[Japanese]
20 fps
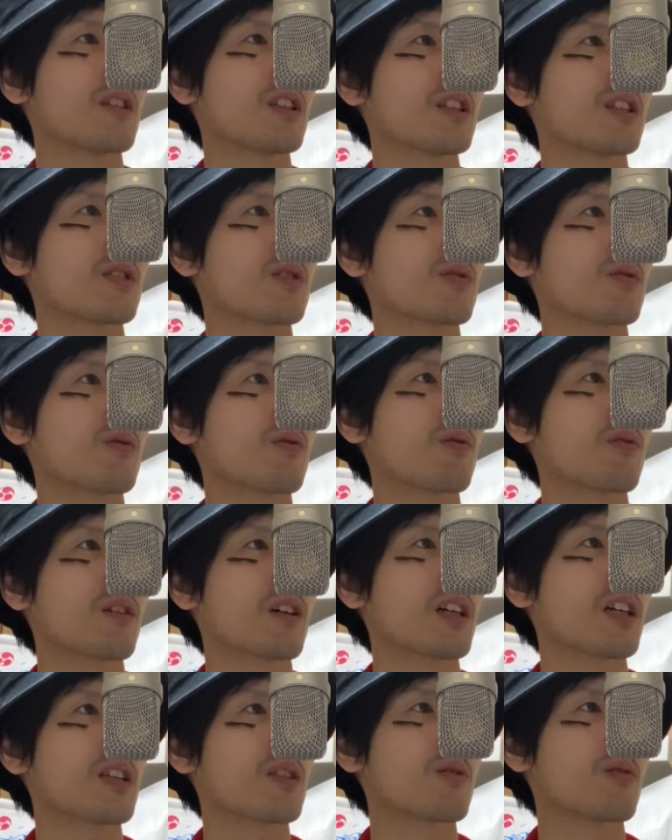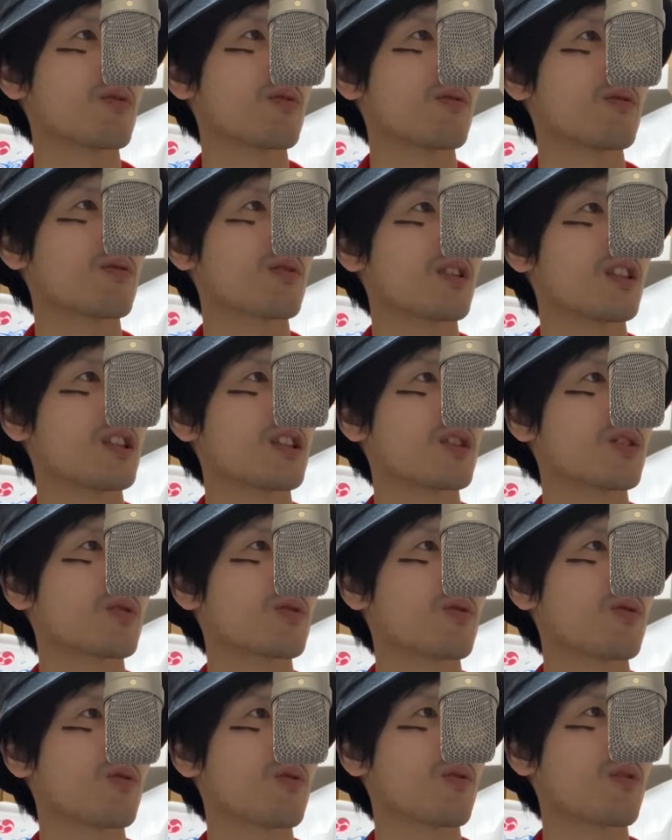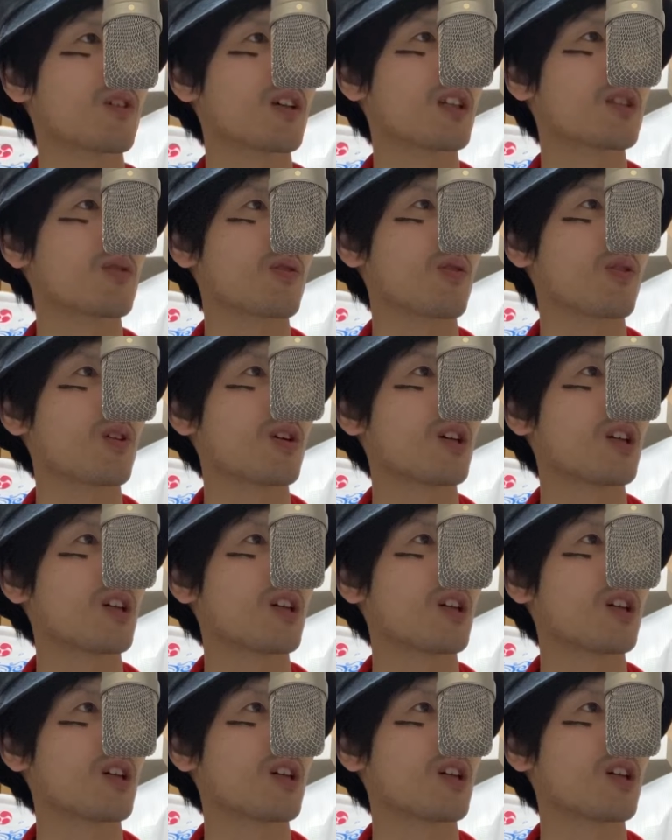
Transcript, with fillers: でしょうかどうでしょうかと